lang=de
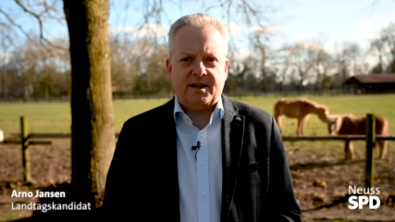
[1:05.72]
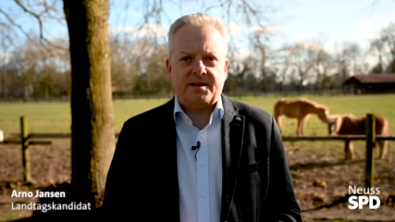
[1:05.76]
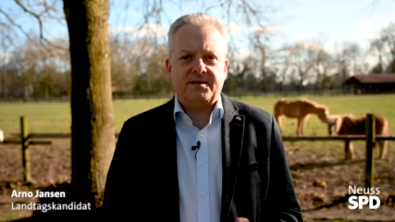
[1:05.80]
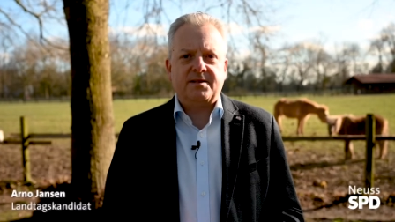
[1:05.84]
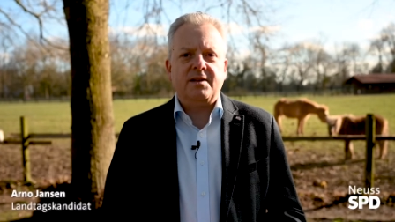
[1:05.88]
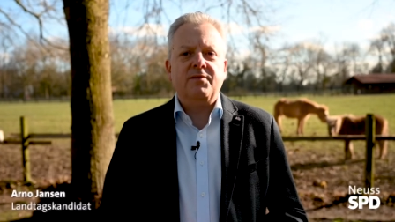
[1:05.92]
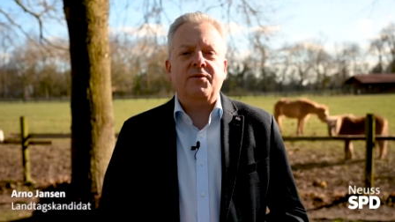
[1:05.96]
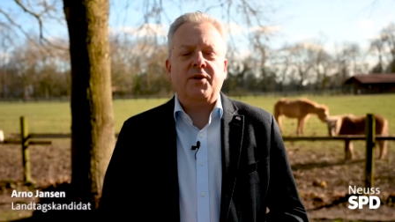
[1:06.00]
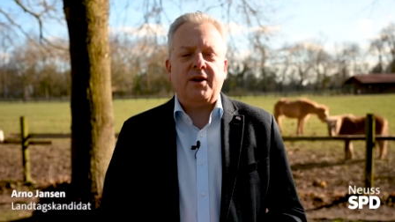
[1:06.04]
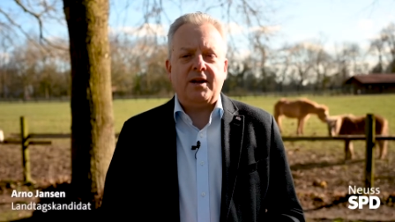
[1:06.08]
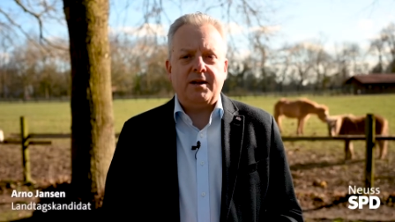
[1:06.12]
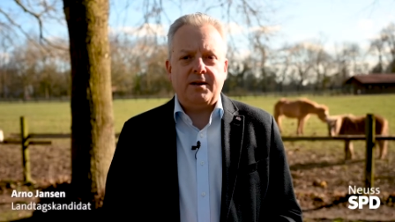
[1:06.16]
Da
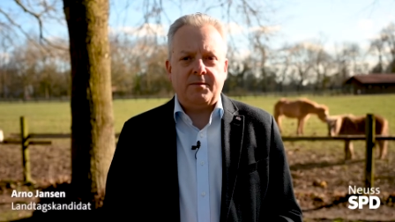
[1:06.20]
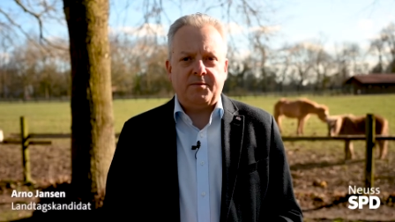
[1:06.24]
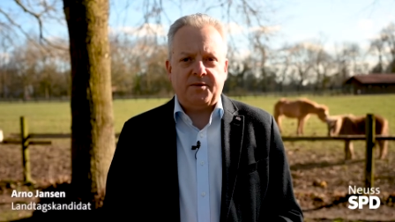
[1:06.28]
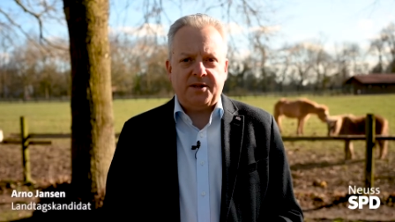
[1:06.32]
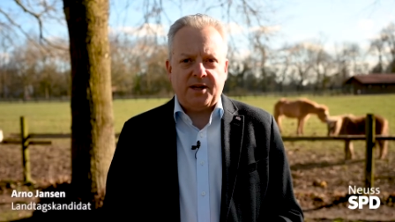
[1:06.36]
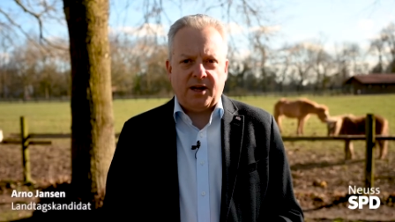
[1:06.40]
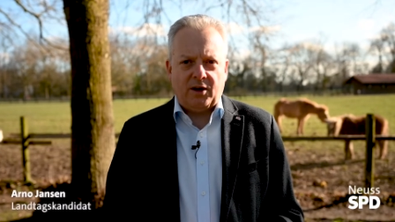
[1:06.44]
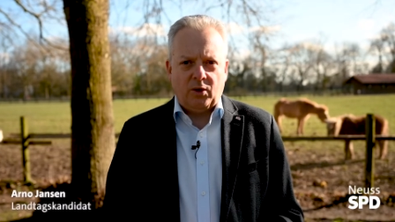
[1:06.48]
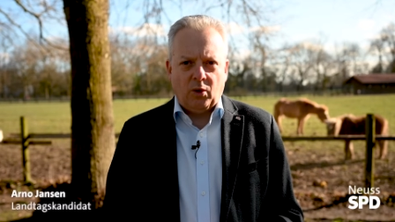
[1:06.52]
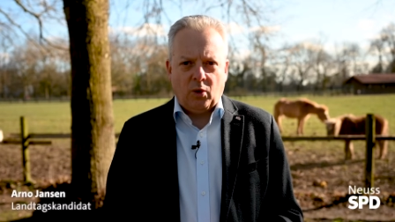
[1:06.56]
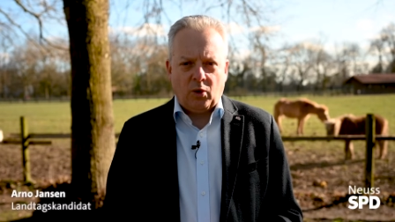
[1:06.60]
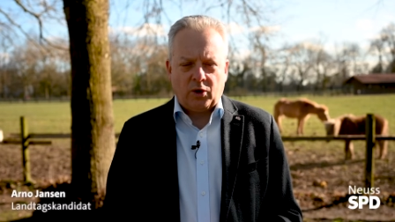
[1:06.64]
sind wir in den
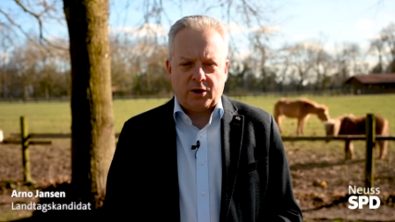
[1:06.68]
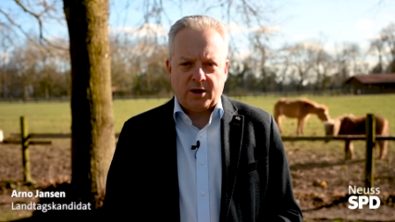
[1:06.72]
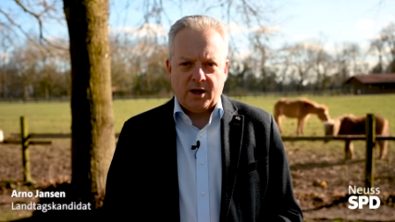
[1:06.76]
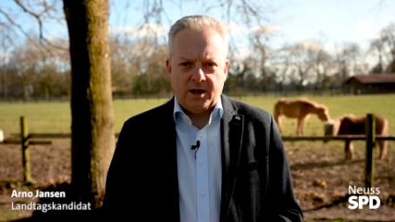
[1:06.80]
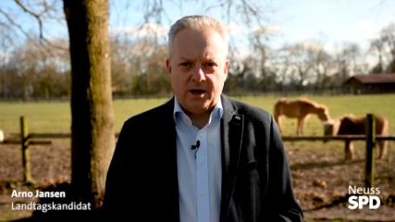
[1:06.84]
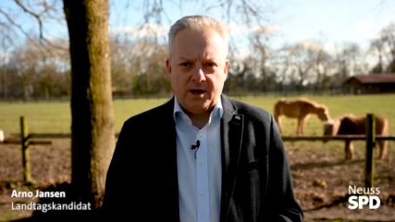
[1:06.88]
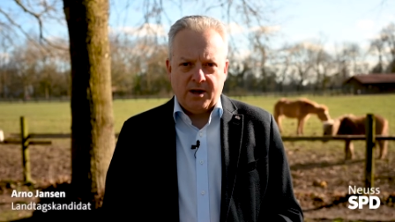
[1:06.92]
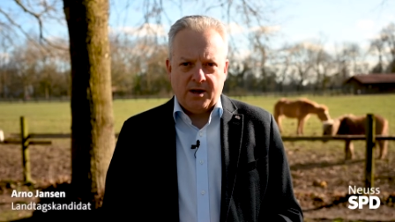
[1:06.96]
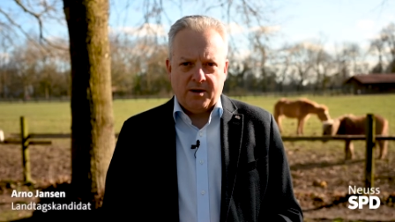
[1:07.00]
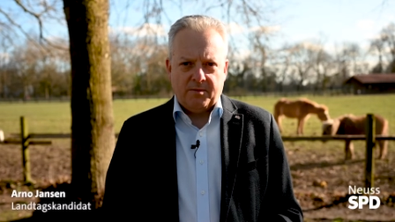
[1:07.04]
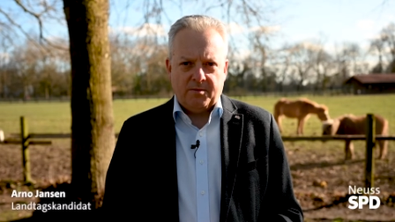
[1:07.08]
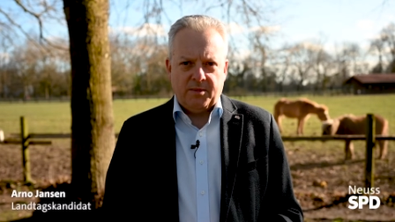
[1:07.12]
Dialog
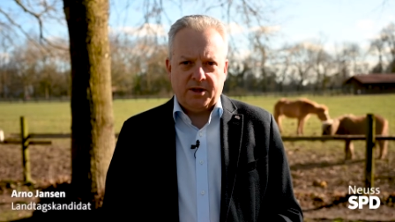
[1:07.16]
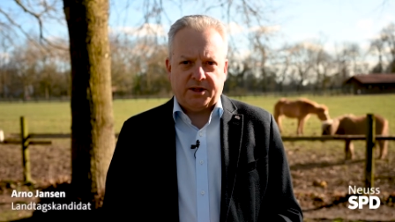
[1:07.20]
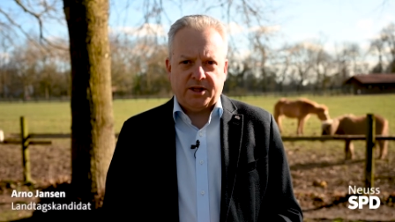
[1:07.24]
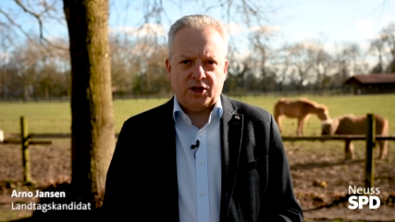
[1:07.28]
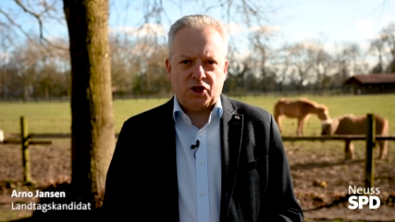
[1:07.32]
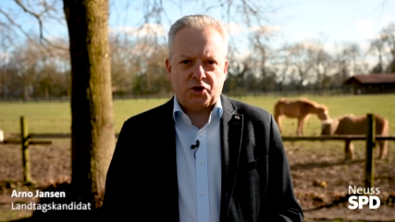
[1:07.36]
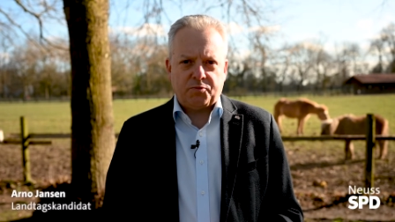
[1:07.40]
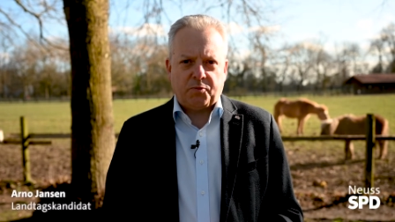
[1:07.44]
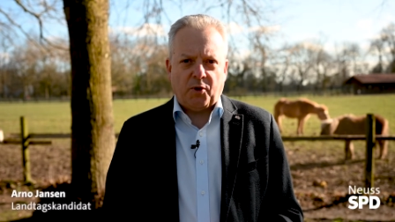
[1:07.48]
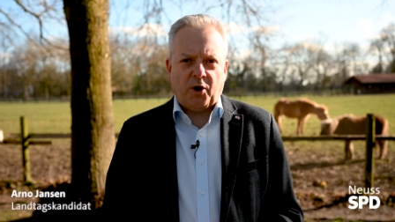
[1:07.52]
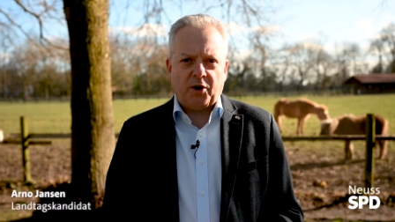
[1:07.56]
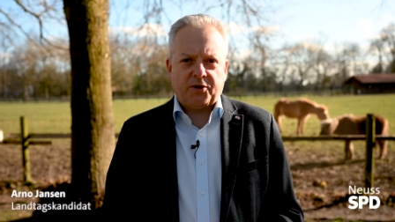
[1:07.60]
mit den
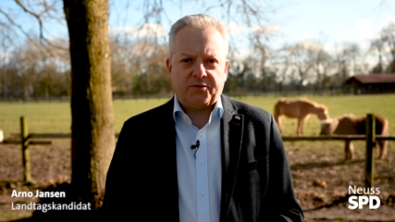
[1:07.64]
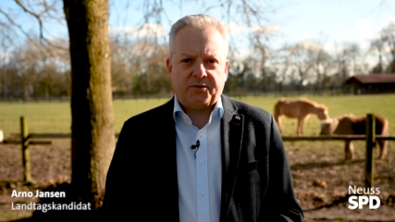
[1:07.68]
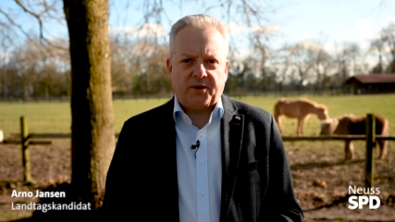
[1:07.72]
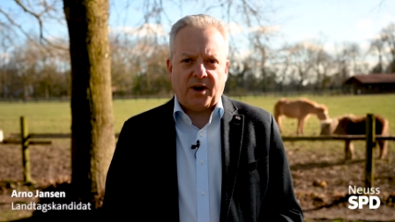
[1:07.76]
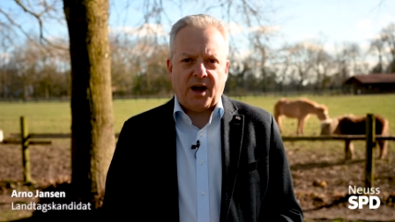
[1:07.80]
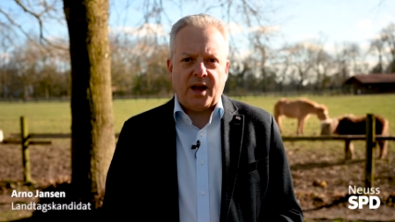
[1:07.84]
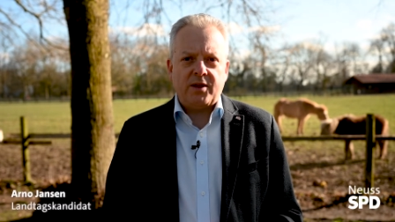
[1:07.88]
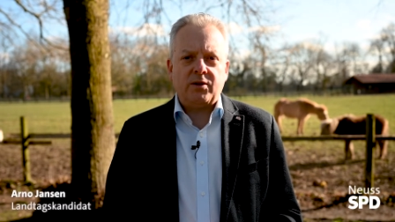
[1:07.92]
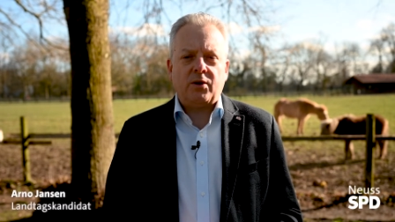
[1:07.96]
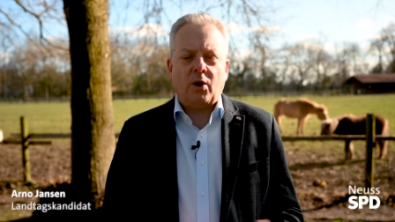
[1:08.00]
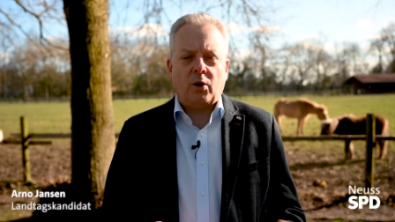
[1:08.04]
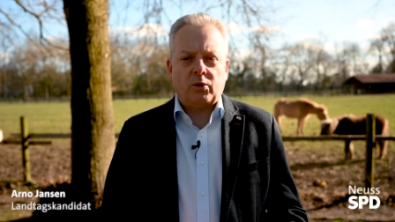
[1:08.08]

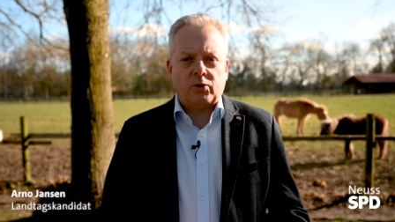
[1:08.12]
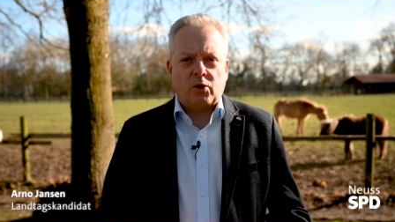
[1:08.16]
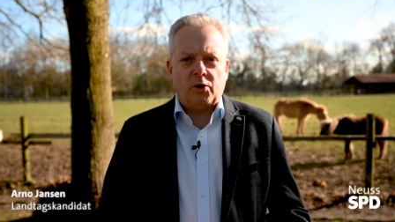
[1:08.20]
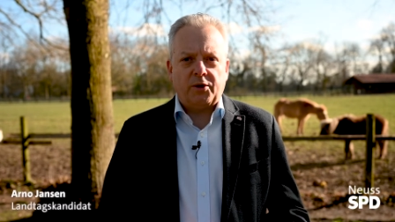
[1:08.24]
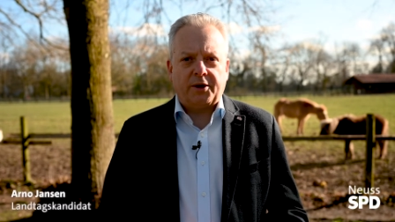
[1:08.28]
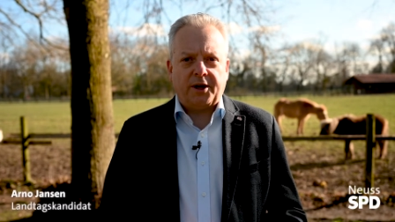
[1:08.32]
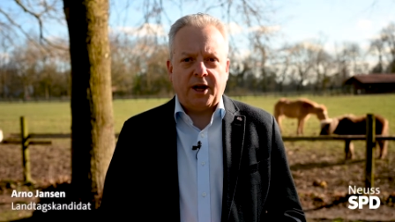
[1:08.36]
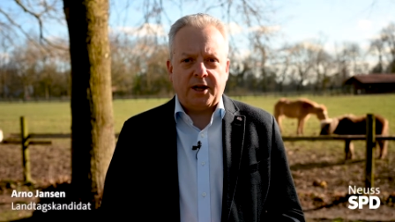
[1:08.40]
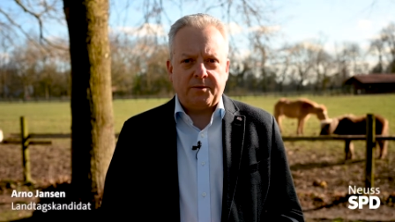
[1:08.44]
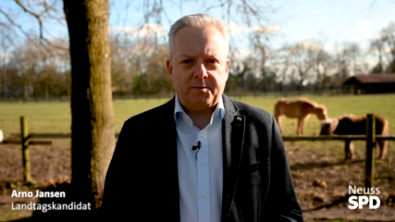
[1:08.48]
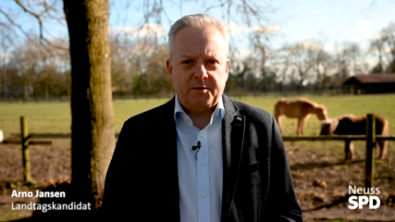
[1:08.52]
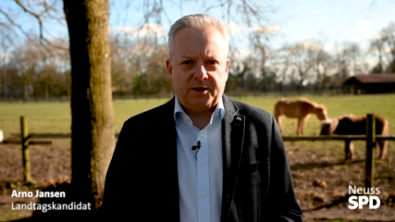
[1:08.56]
Sportvereinen und auch
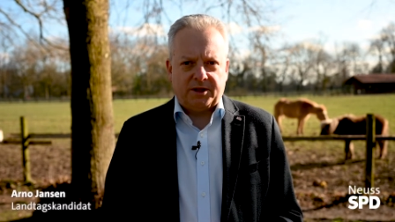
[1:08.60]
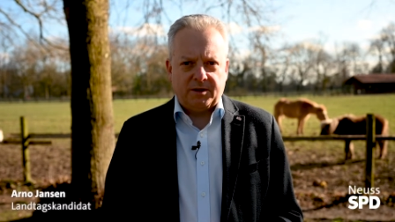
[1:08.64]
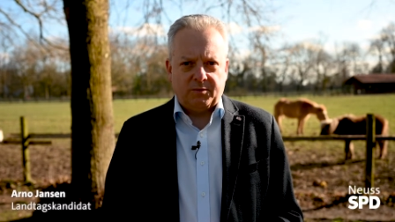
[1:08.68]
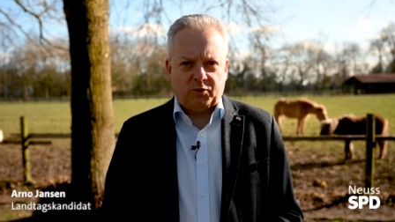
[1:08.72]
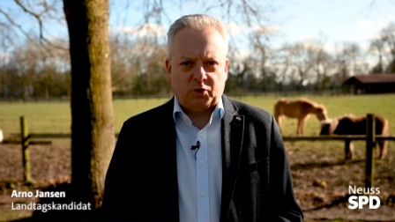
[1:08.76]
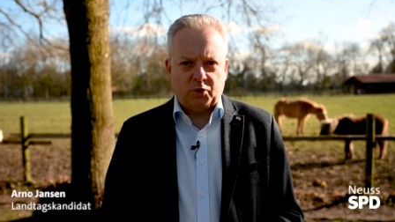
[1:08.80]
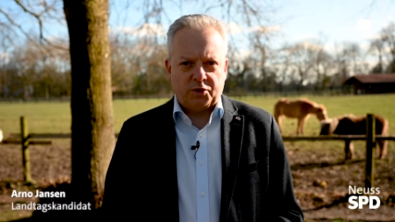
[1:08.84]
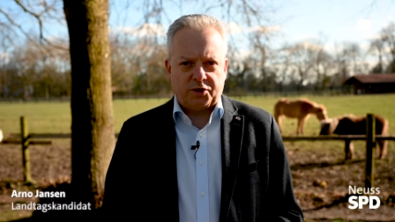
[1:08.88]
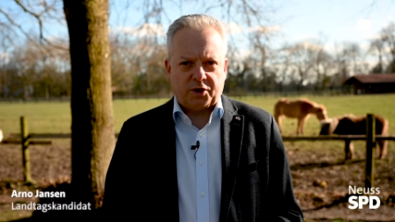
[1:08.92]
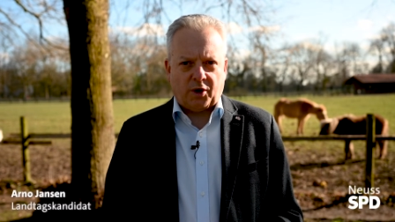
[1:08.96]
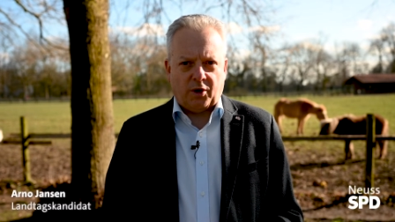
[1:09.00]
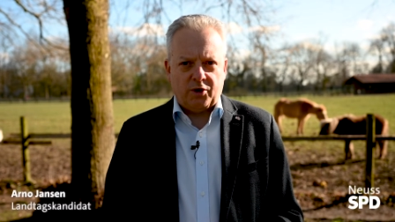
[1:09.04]
konkret mit dem
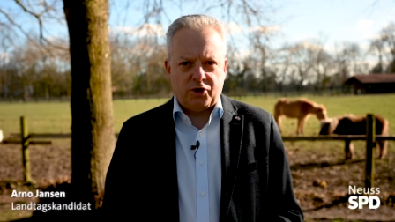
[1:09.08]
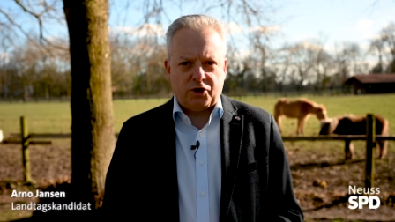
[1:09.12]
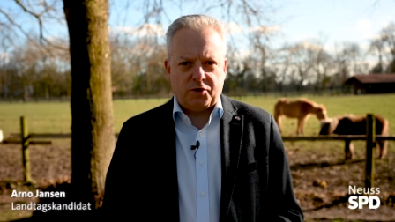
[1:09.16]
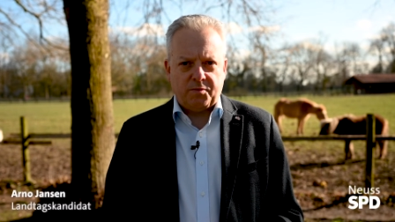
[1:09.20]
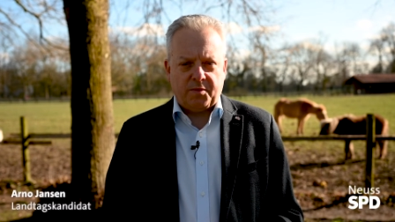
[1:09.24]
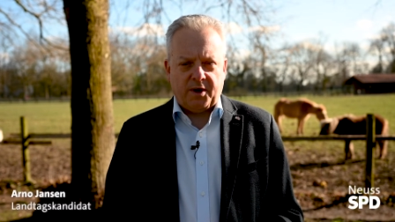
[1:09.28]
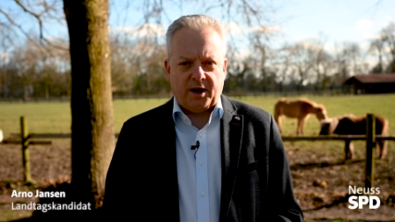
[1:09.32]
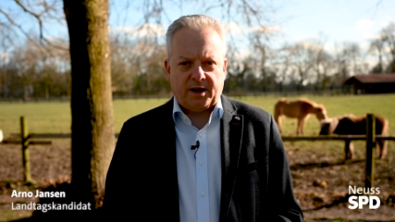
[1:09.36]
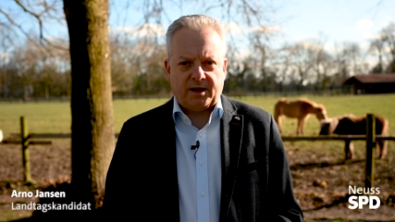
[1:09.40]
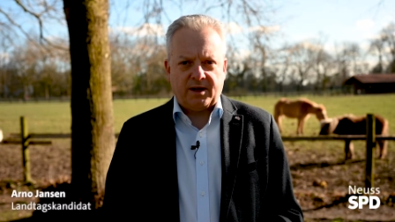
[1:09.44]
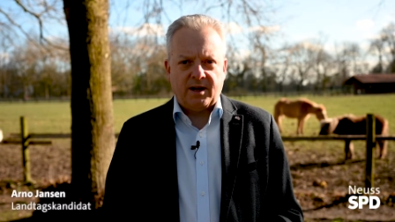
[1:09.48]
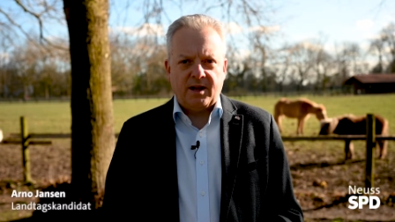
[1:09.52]
TUS
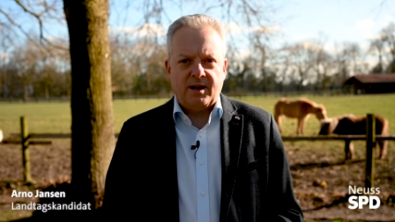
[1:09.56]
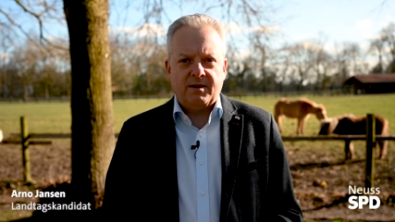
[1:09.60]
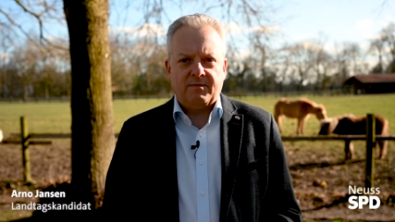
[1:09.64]
Reuschenberg,